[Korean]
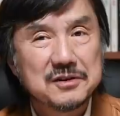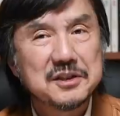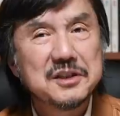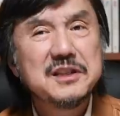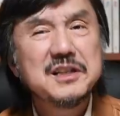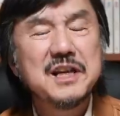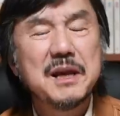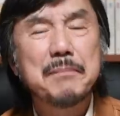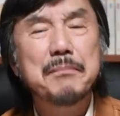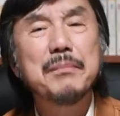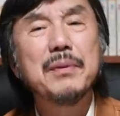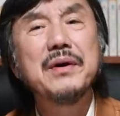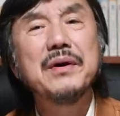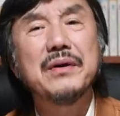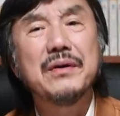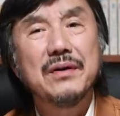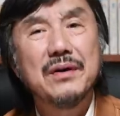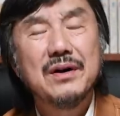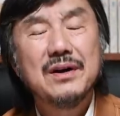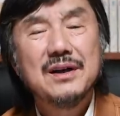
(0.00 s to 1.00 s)
절이
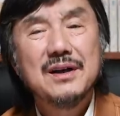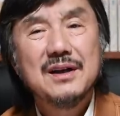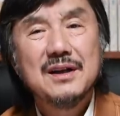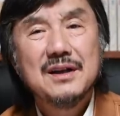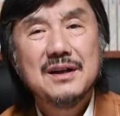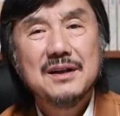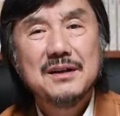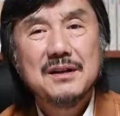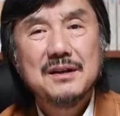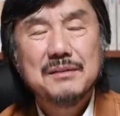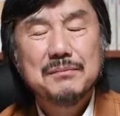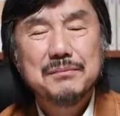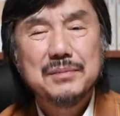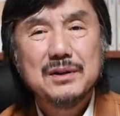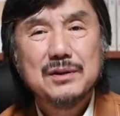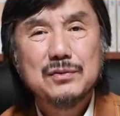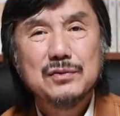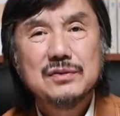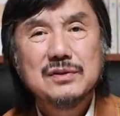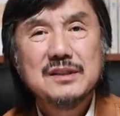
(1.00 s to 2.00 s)
예뻐요.
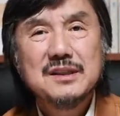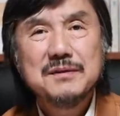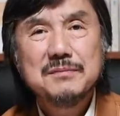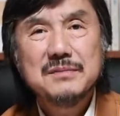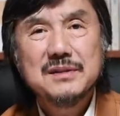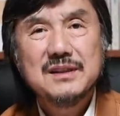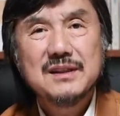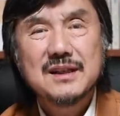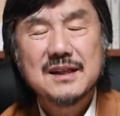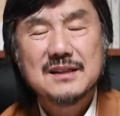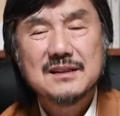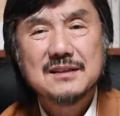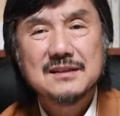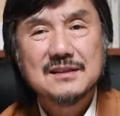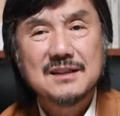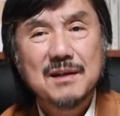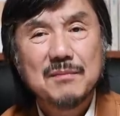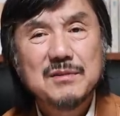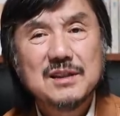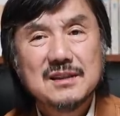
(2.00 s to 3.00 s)
비구 스님들이
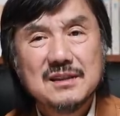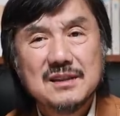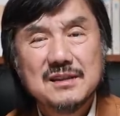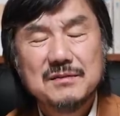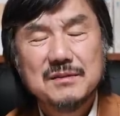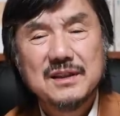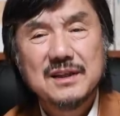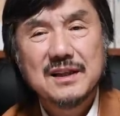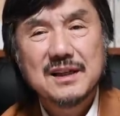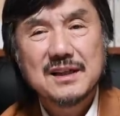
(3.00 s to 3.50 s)
계시는 남자 스님들이